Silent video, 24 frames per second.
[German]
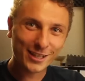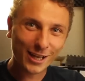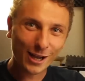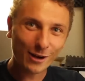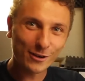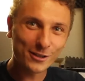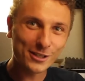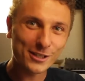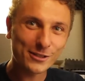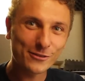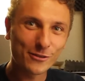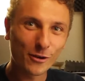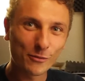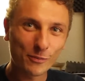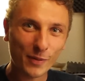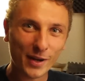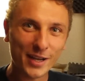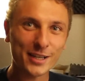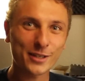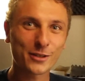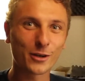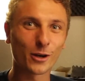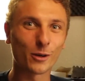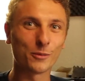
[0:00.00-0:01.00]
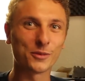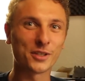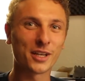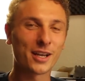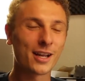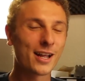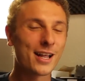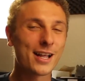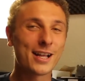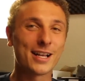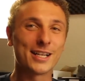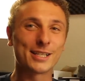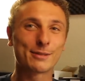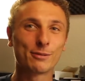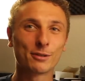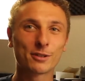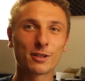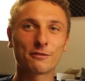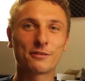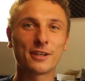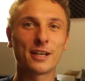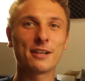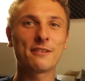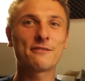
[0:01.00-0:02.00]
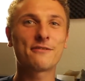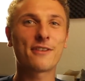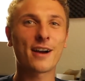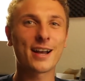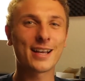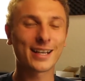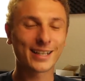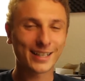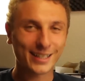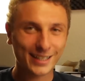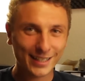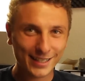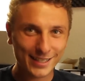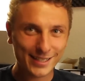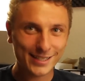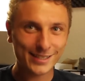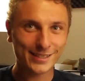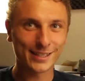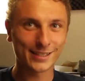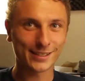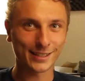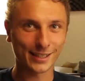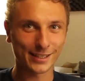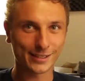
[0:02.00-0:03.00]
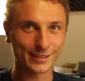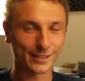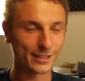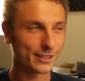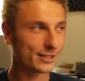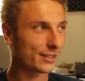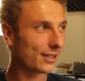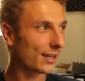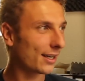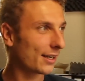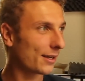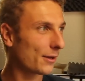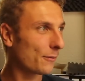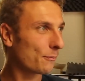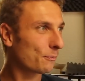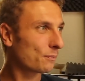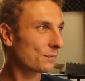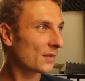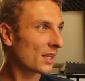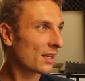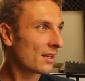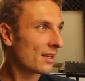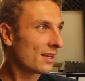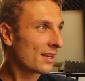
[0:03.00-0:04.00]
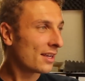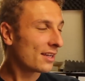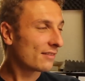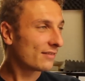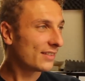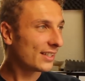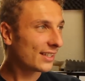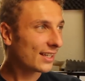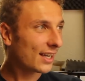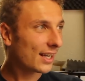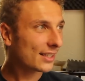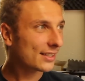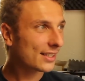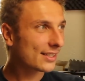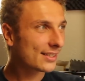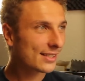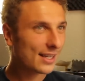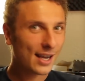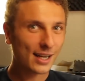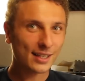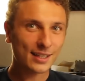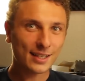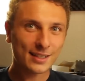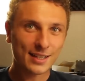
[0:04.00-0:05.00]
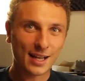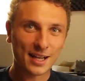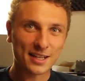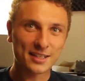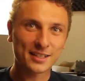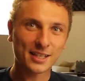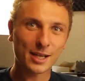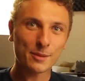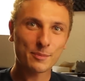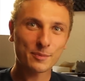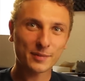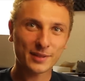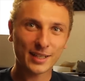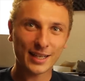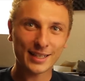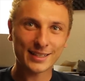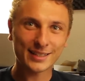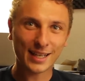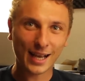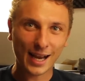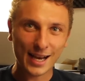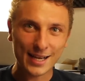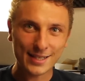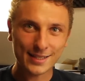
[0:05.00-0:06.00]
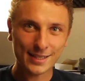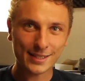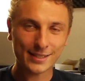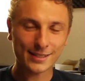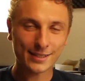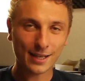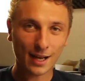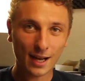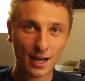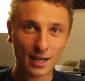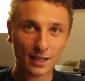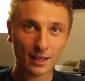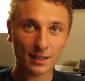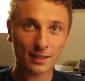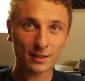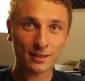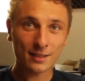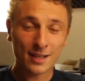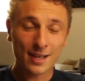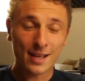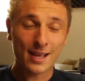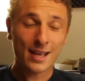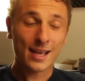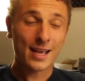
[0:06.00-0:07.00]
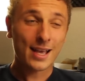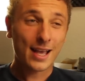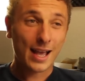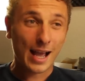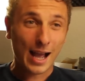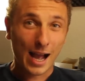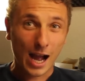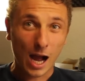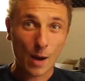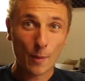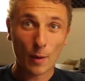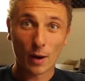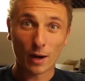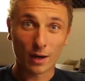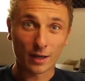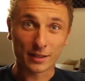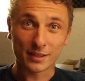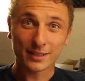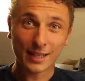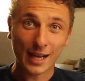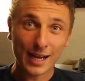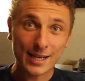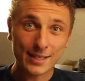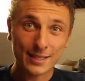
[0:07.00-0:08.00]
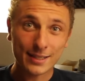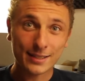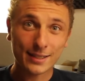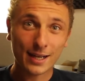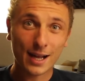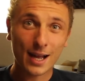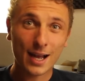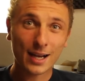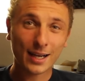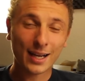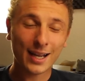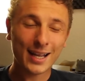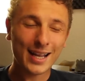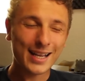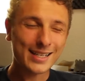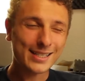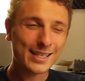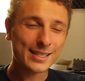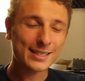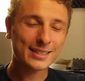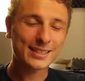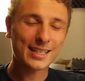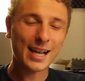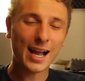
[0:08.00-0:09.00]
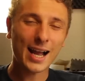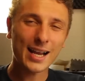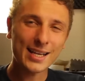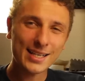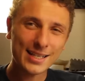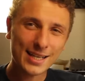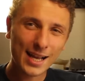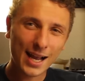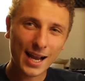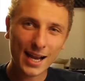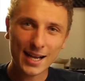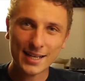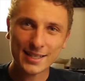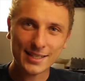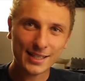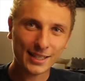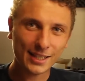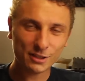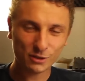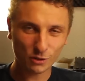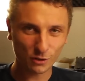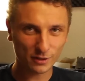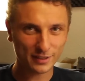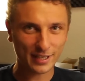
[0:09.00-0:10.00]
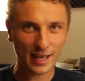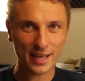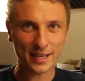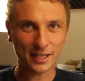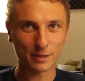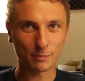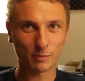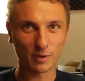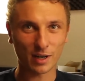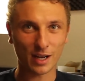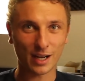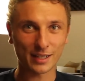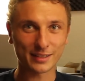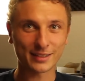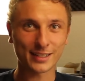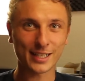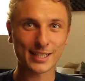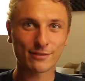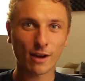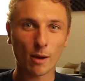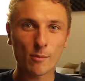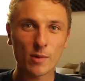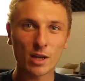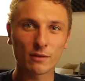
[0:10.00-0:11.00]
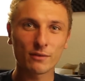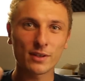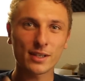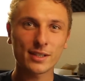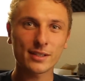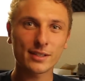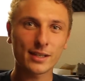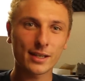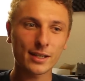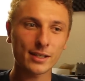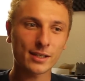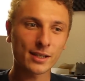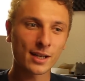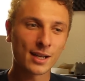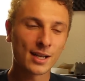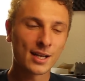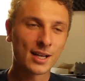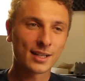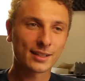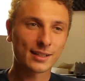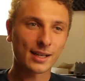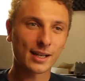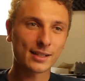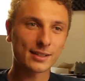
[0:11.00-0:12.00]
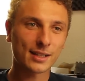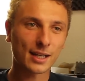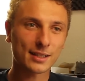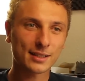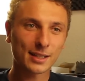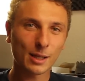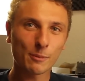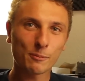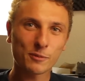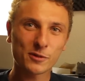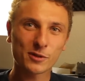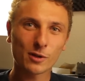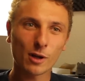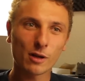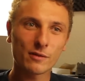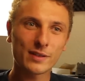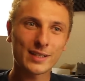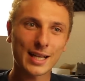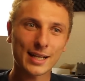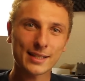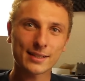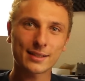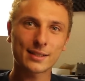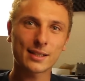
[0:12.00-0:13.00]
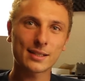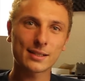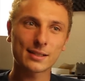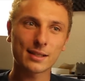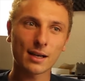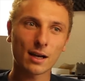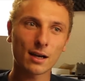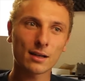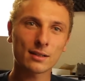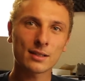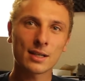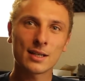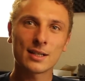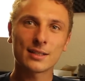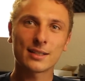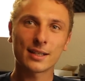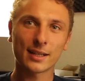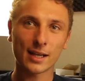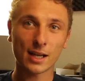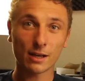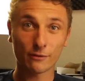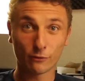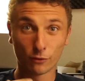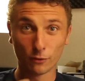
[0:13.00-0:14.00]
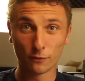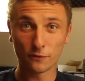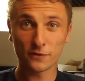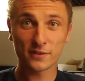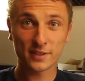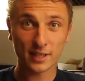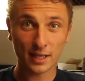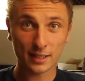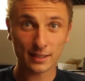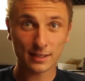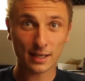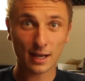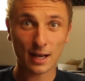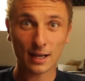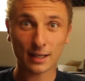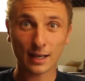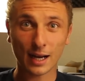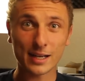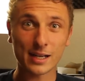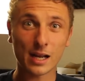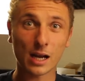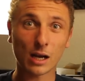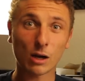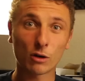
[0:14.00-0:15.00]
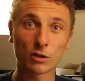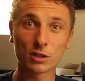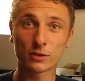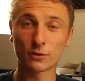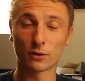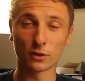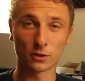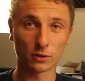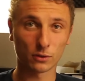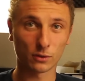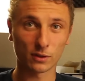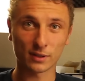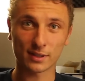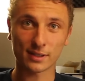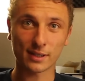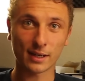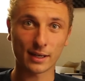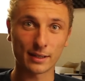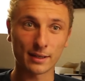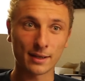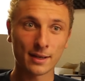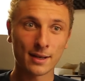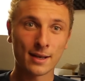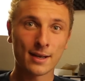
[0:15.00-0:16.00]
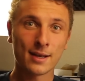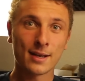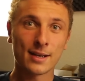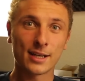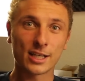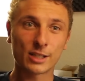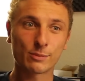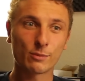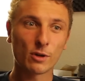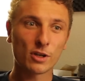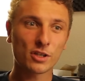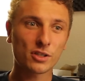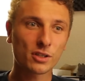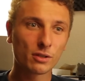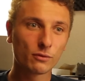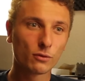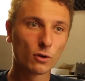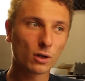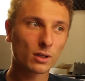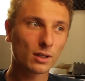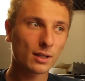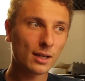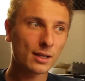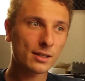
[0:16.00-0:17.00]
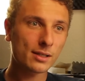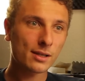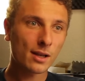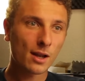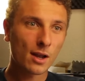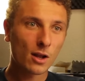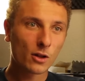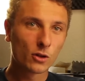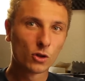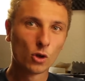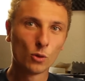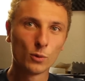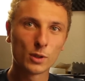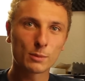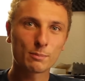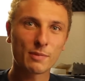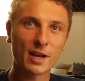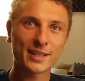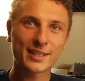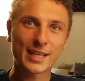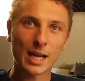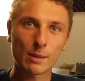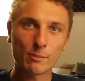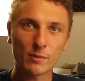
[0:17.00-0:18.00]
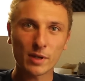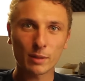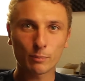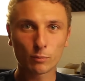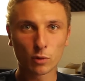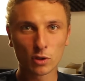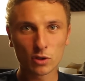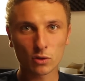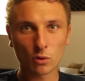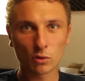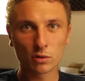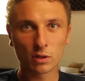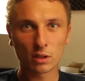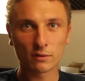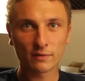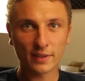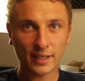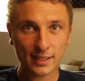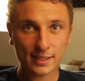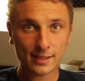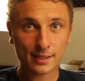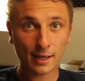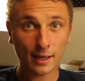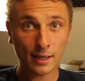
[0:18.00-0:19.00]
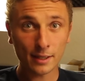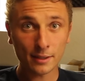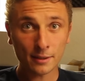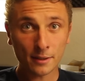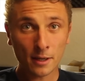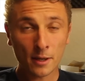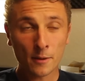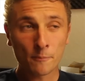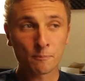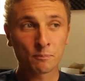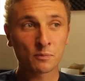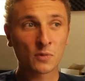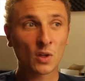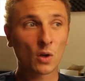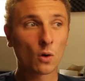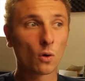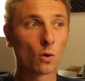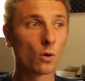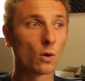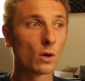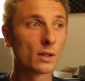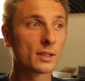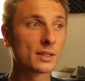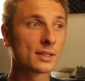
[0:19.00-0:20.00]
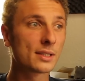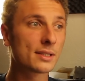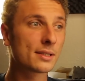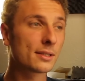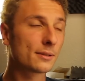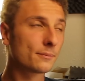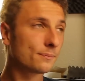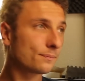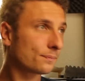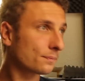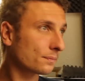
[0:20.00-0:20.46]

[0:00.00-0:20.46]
draußen vorbeikommt. Es wird auf jeden Fall richtig, richtig geil. Wie gerade gesagt, der Trip geht 30 Tage. Hammer, 30 Tage, es ist kein einziges Hotel geplant. Das war mir wichtig, denn der Trip soll wie letztes Jahr, der ging ja 15 Tage, eine Herausforderung sein. Ich möchte wirklich nur mit meinem Campingbus unterwegs sein und